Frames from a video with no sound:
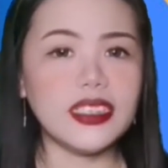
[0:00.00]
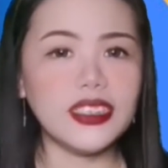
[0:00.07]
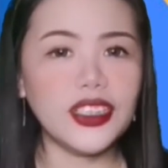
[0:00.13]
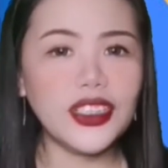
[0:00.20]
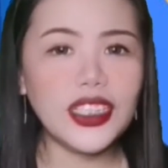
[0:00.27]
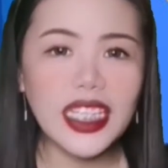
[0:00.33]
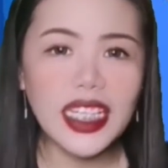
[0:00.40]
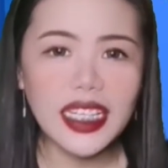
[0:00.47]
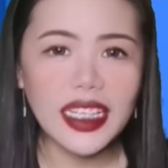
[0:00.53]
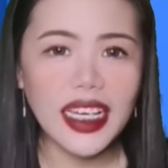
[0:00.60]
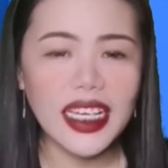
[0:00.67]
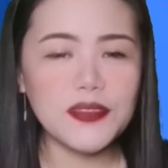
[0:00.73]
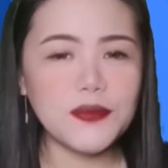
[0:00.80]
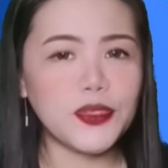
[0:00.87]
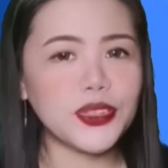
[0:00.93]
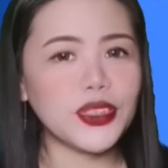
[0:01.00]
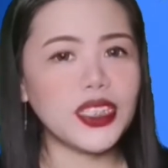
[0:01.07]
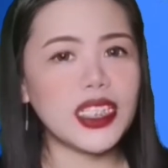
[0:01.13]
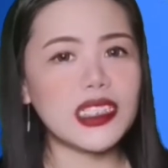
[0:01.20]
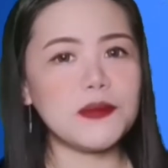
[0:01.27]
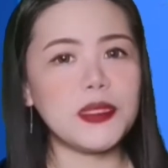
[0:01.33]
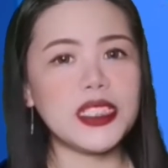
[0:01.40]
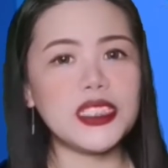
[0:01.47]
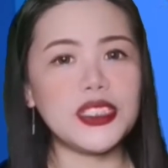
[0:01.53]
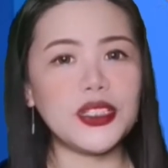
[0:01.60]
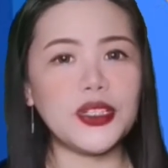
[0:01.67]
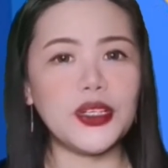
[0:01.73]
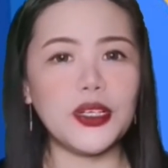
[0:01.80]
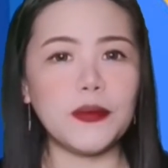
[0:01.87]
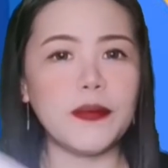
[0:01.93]
So, yun lang guys for today's
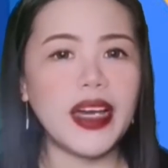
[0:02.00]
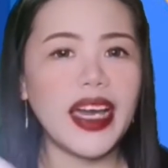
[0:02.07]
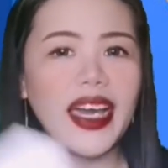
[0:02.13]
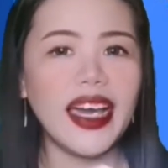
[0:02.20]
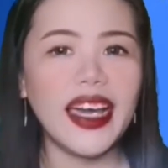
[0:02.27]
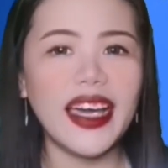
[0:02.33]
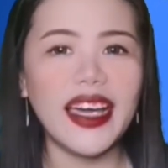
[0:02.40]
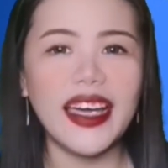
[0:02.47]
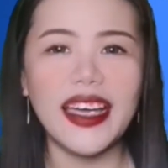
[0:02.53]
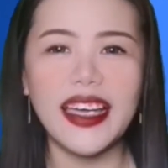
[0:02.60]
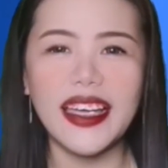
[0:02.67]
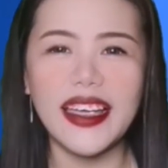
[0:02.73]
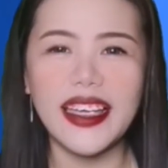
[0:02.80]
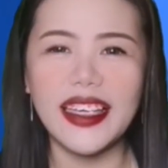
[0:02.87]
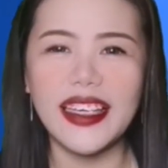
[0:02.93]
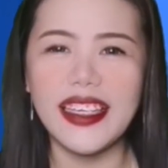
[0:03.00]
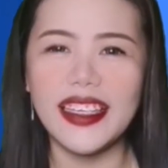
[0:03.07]
video. Bye!